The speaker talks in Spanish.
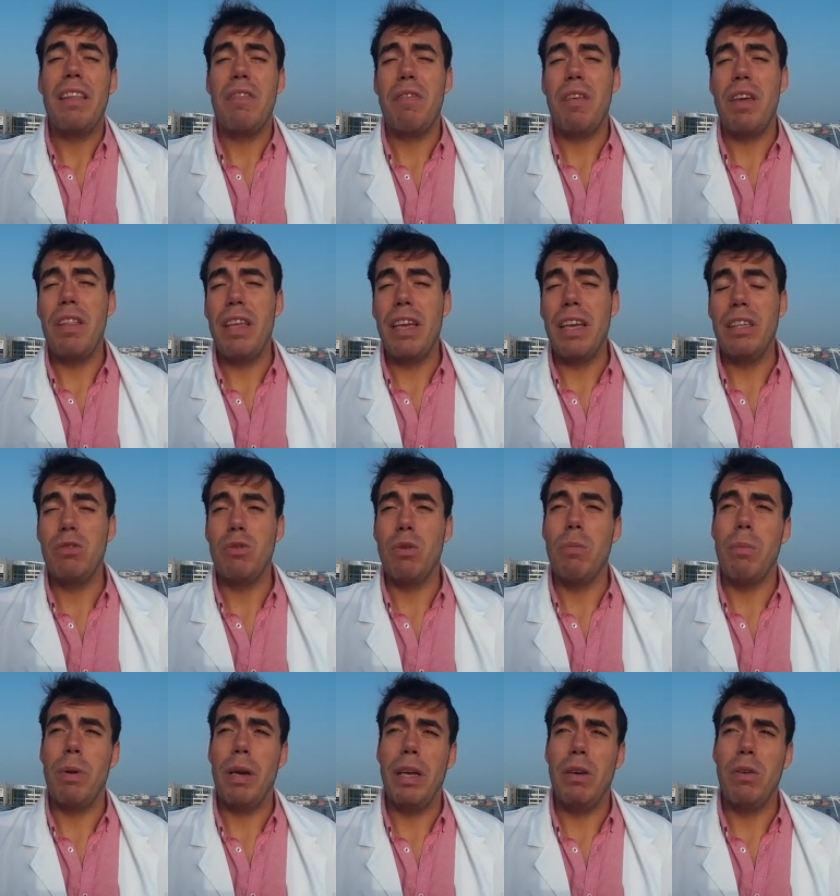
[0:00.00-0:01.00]
defiende que su
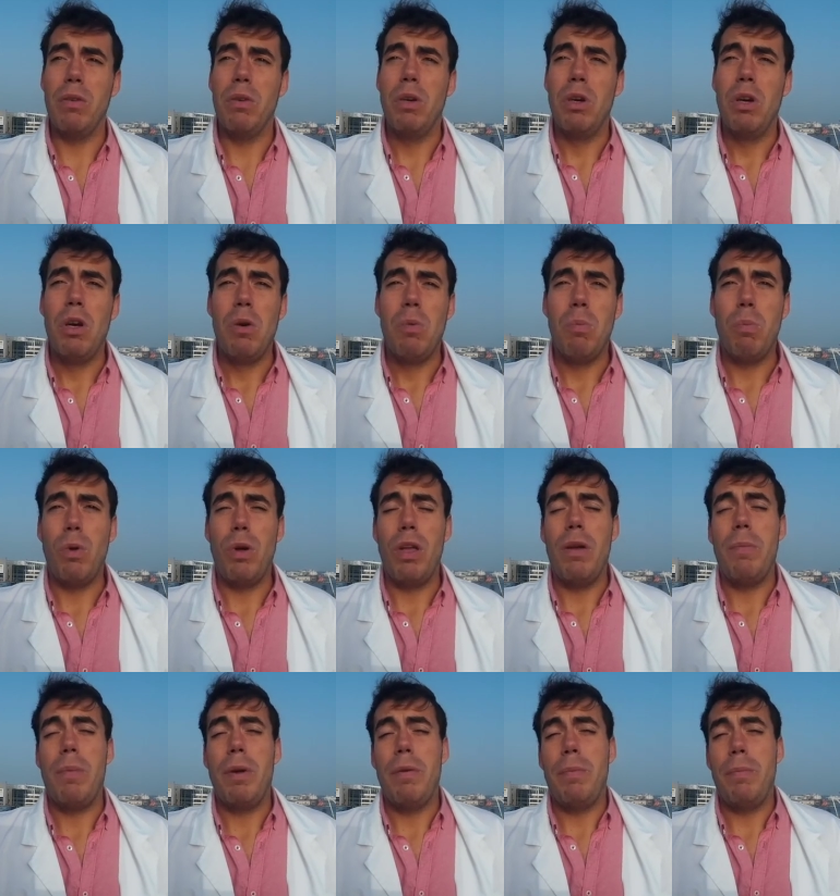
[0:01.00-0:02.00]
empleo
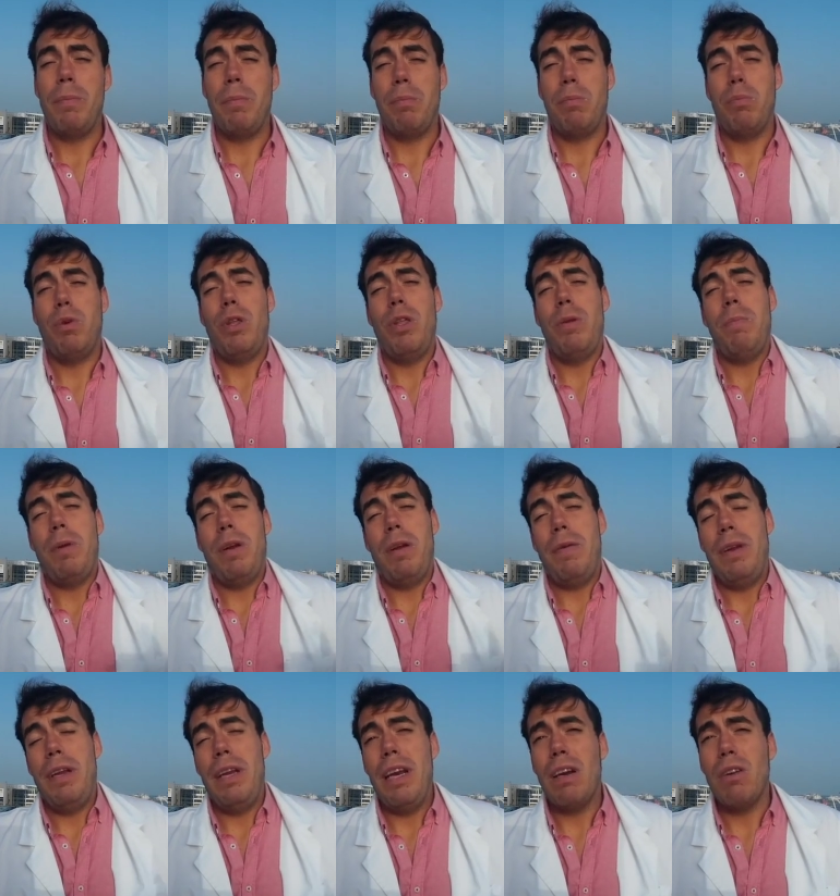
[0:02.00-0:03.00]
puede, puede
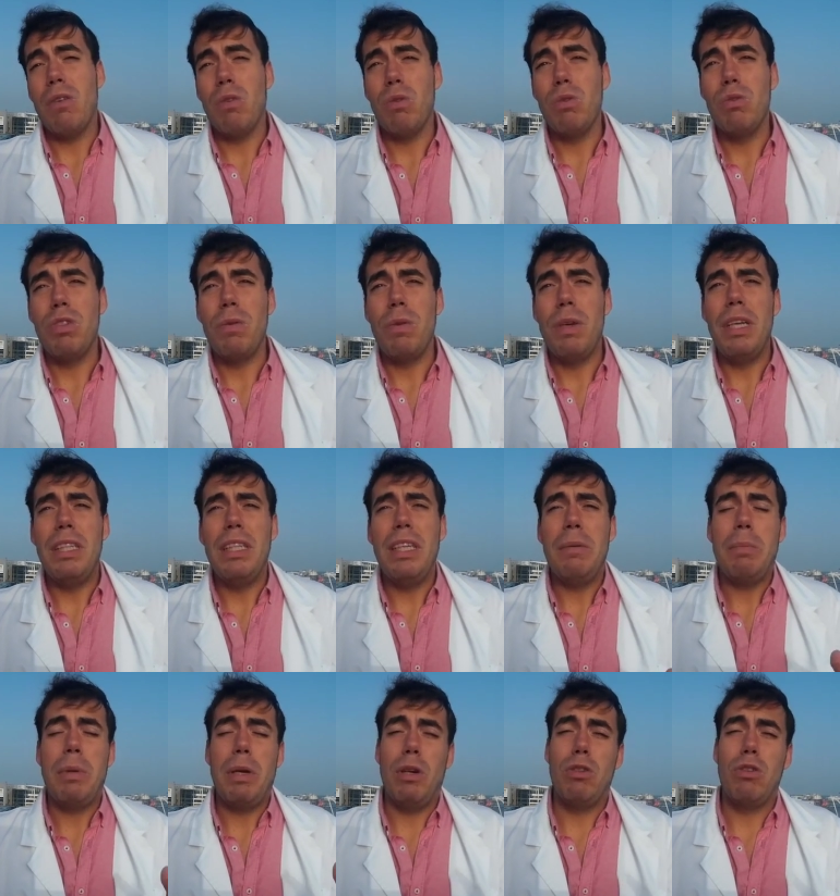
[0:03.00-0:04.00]
prevenir la conjuntivitis,
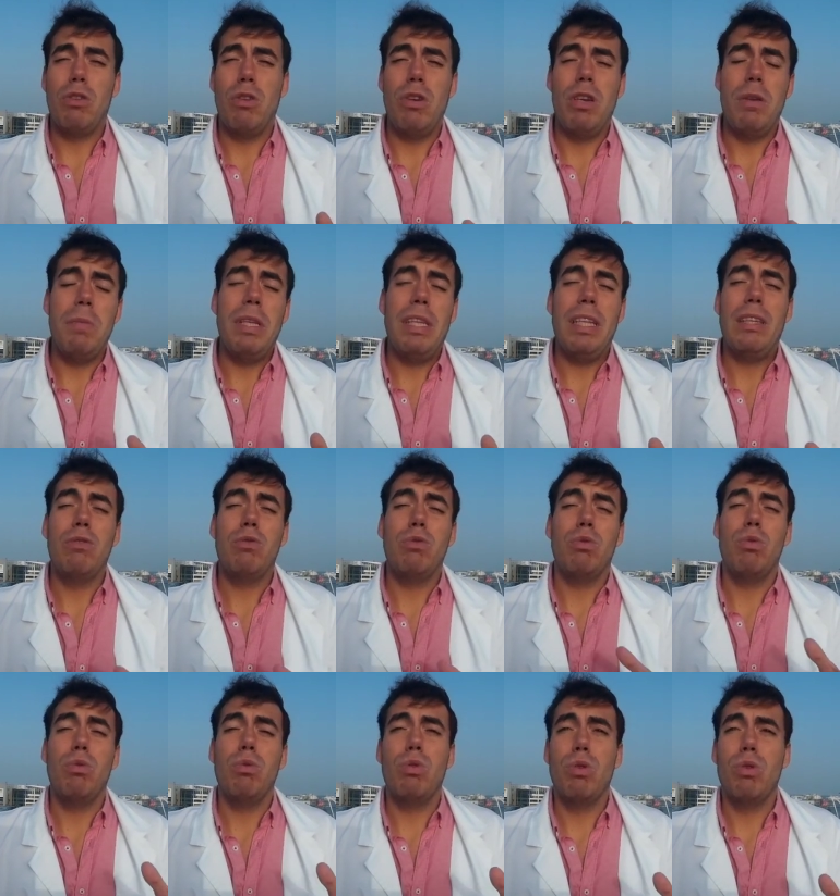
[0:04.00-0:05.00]
pero otros limitan
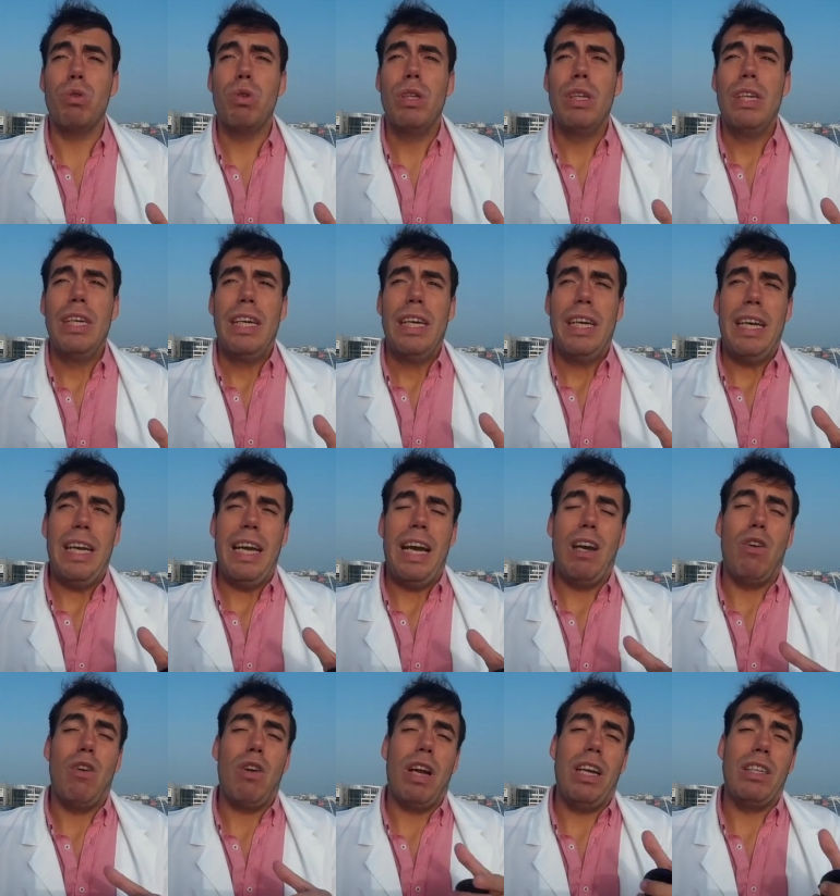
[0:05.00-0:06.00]
su uso eh, a
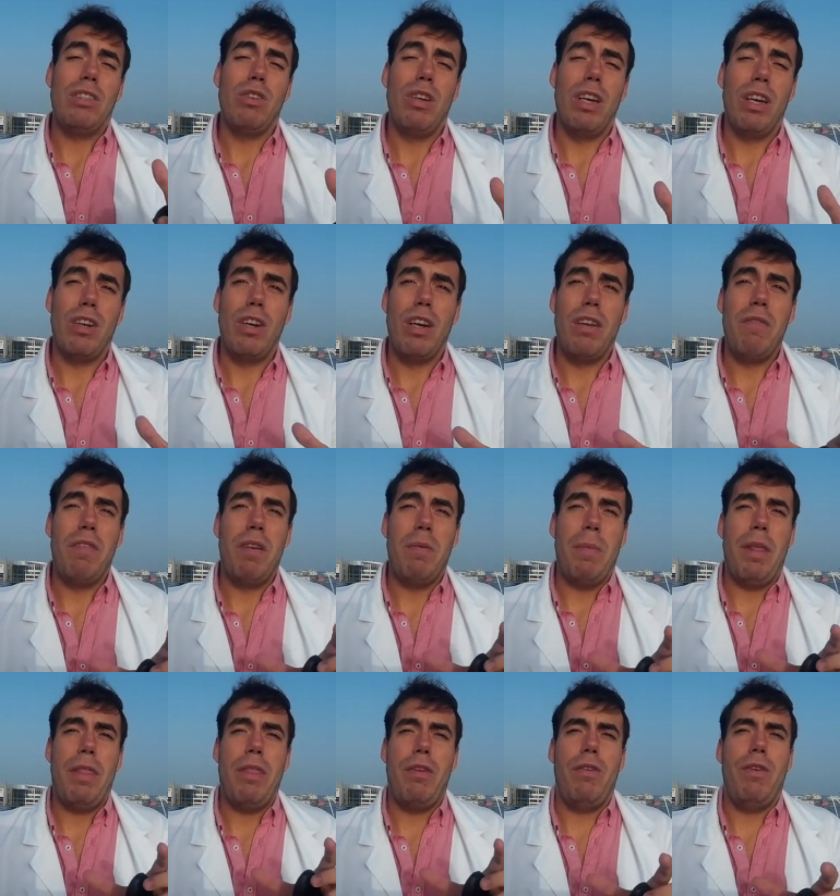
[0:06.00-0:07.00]
los casos en los que la
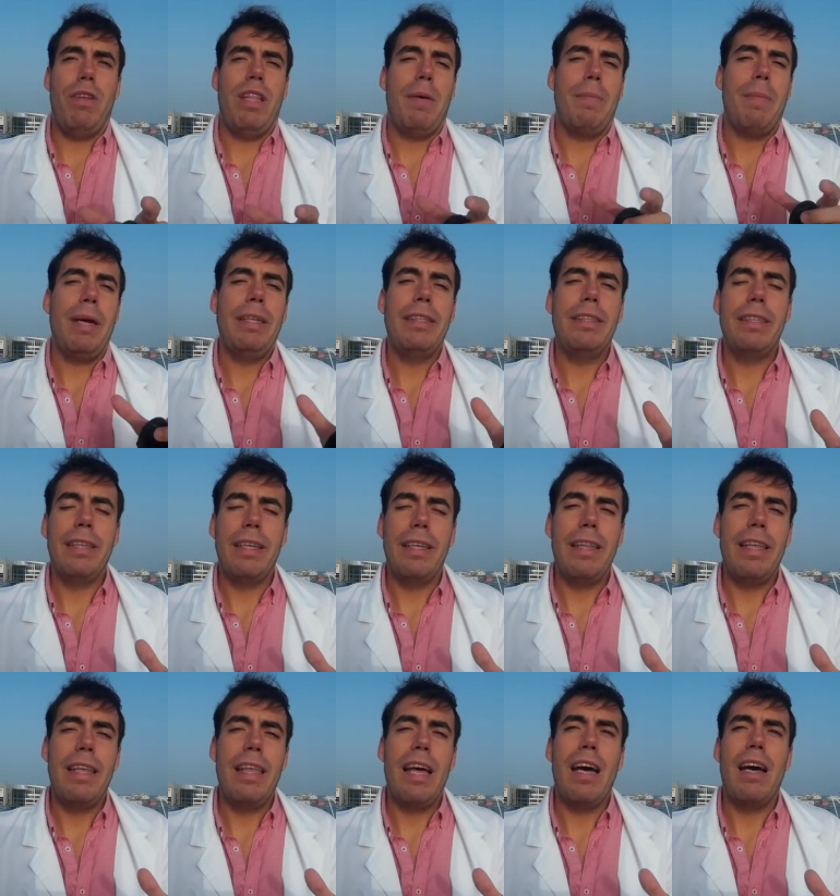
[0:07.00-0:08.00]
inflamación está más
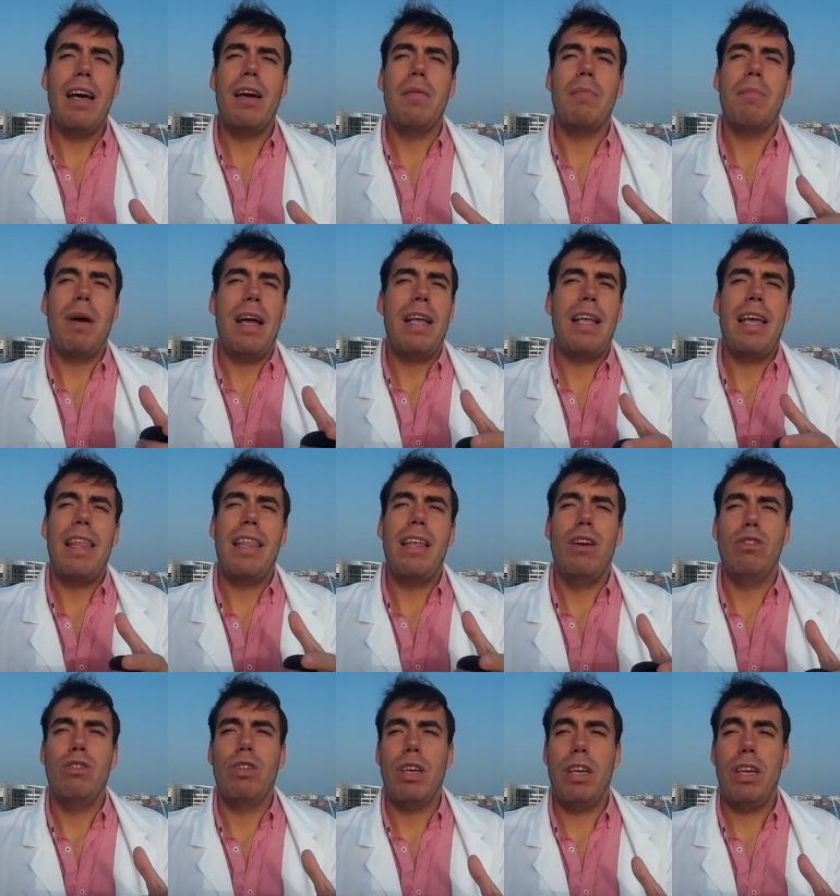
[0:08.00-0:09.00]
extendida más allá de
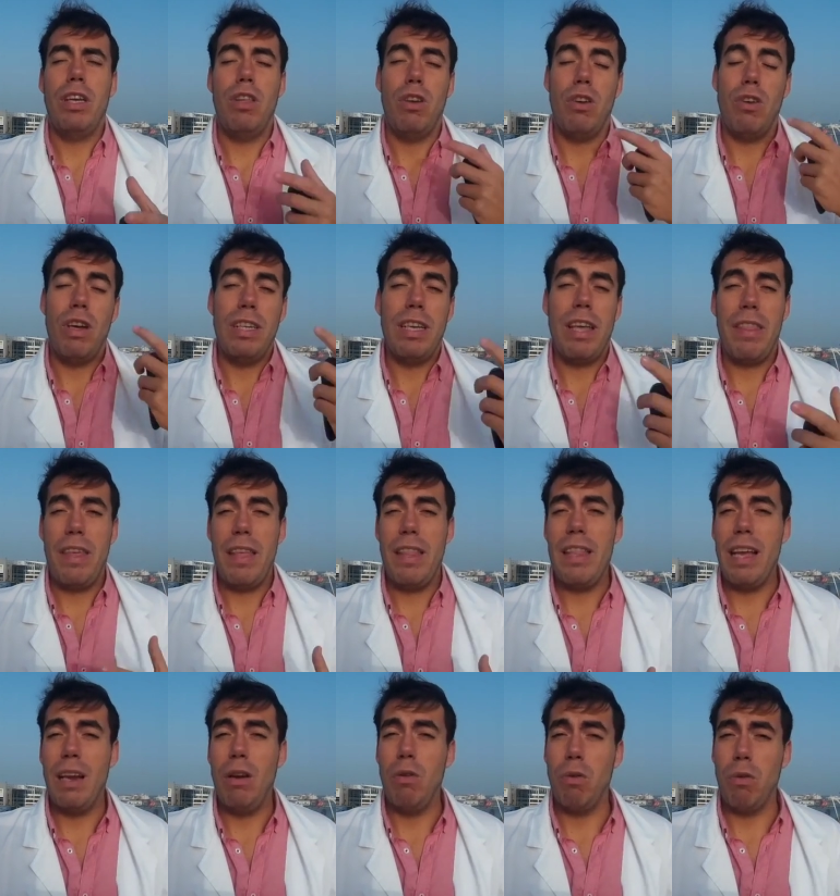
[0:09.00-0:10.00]
los tejidos
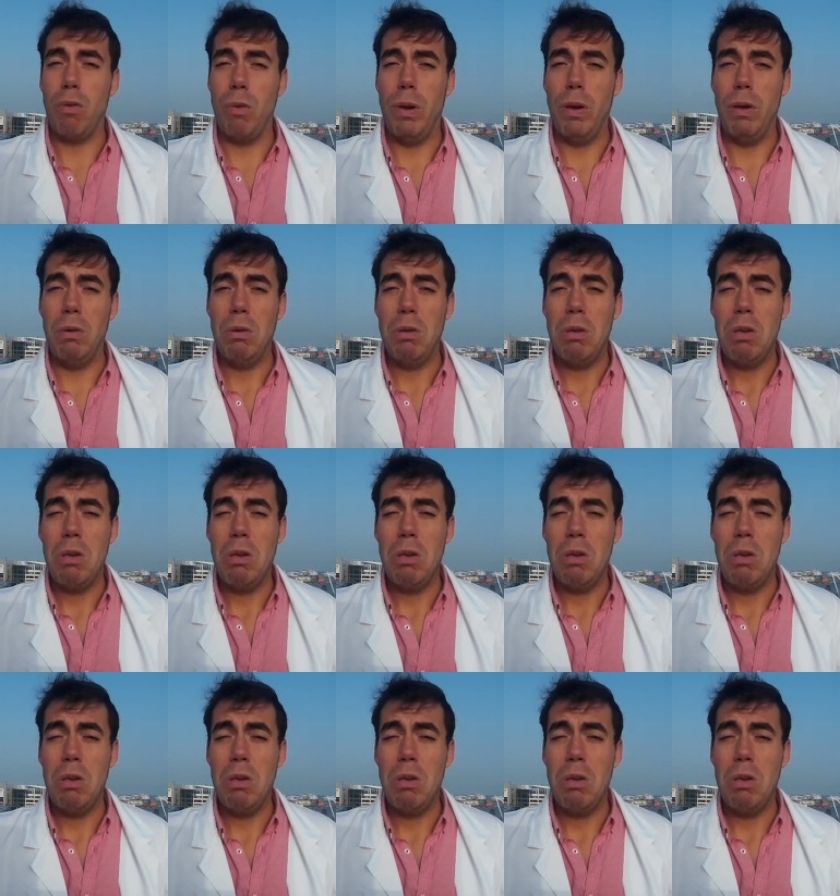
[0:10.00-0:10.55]
adyacentes a los suelos.